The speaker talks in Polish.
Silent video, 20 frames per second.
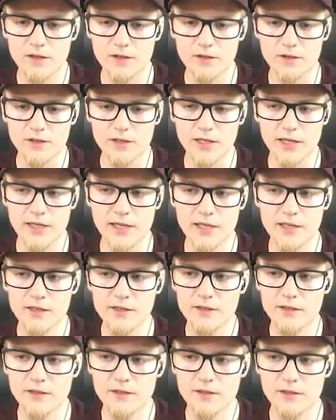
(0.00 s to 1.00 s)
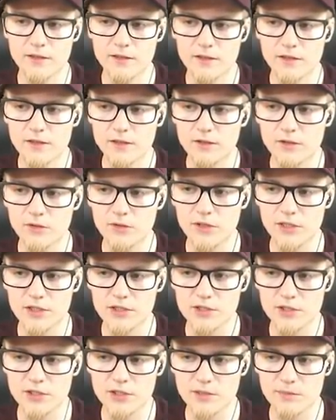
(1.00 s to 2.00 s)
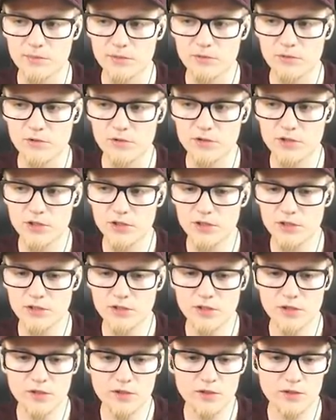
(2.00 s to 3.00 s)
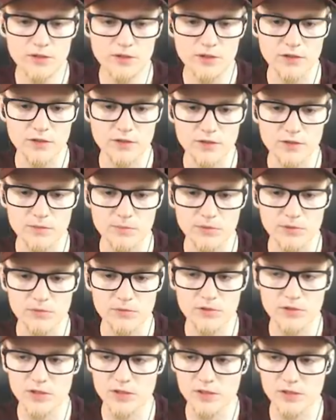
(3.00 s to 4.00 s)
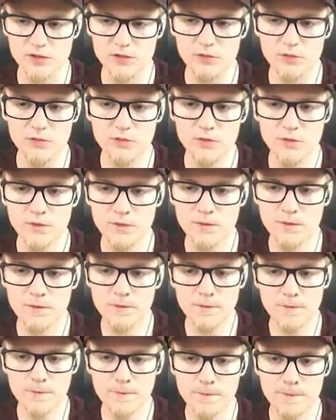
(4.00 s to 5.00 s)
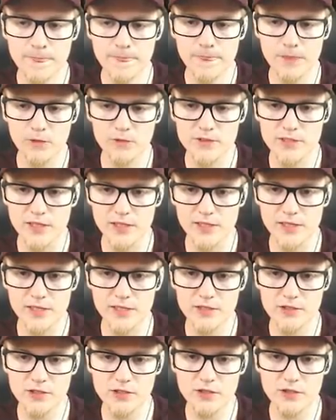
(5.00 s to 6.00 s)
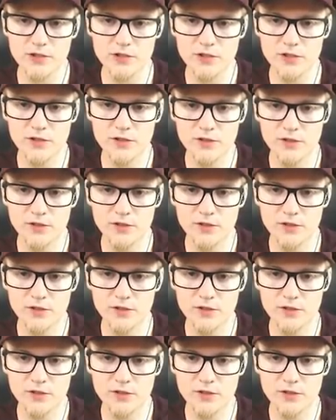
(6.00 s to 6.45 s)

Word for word: Okej. Okay. Tutaj jeszcze trzeba podłączyć. Gdzie to jest do podłączenia? Tu. Tu zakręcić.